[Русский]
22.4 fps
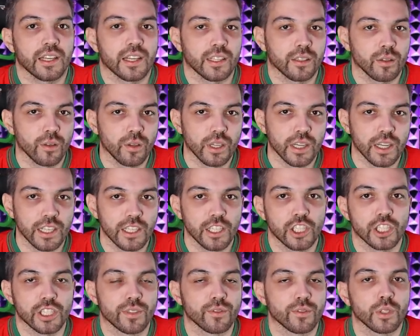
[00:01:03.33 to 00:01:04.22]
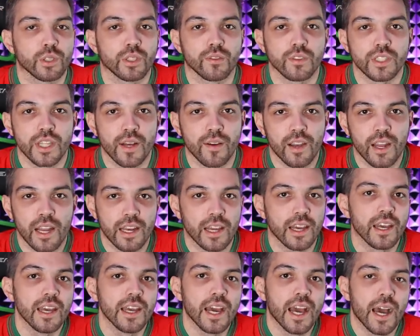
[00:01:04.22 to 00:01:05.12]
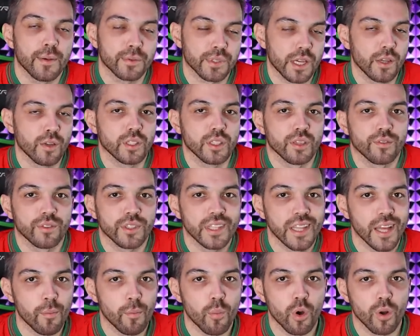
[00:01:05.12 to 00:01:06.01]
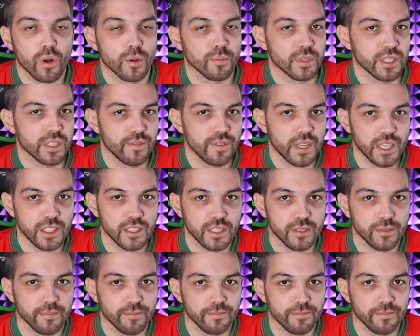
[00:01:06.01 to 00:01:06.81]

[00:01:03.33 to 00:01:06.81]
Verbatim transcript: которые, конечно, все это выставляли абсолютно в однобоком свете.